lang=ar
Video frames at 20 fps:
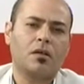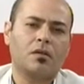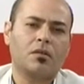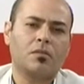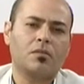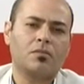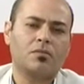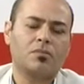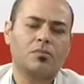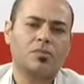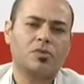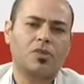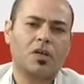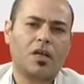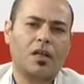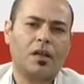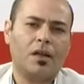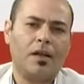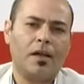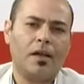
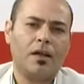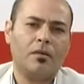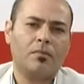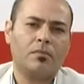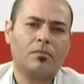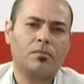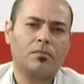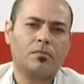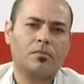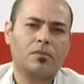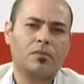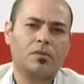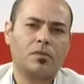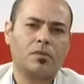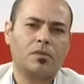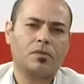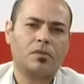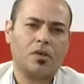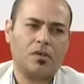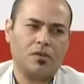بشكل عام
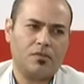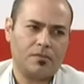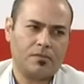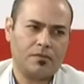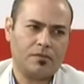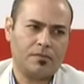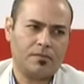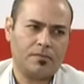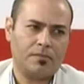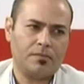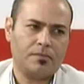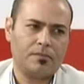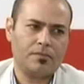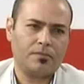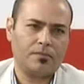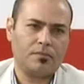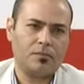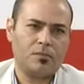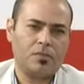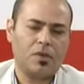ضعيف
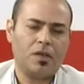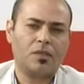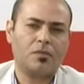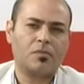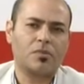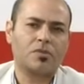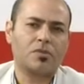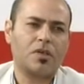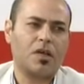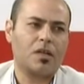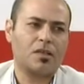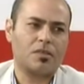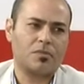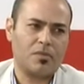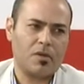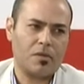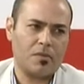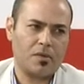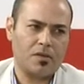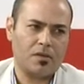وهذا برجع
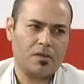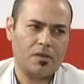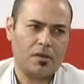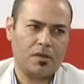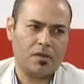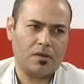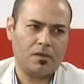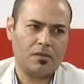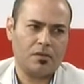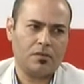لأسباب كثيرة